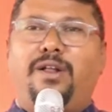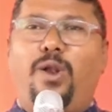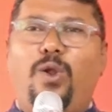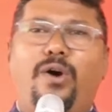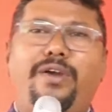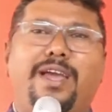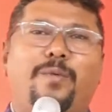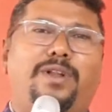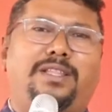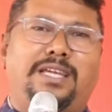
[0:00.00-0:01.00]
లో
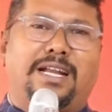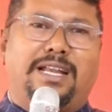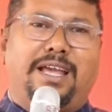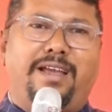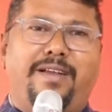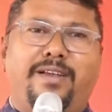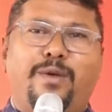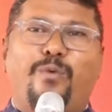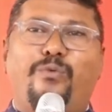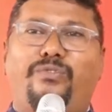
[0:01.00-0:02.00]
ఏమున్నది అంటే
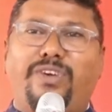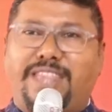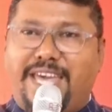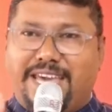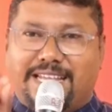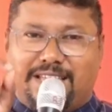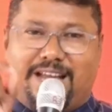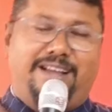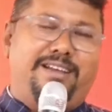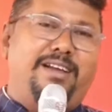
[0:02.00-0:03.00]
విధేయత
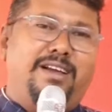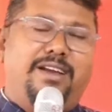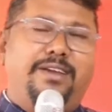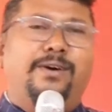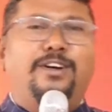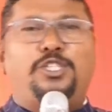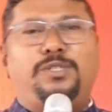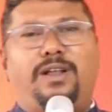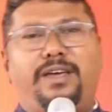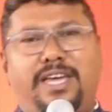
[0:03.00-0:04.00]

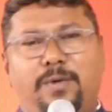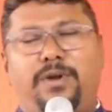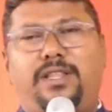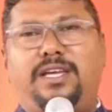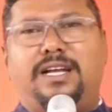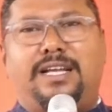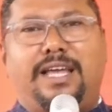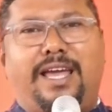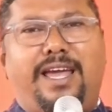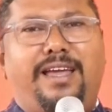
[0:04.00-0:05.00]
యహోశివలో ఏమున్నది అంటే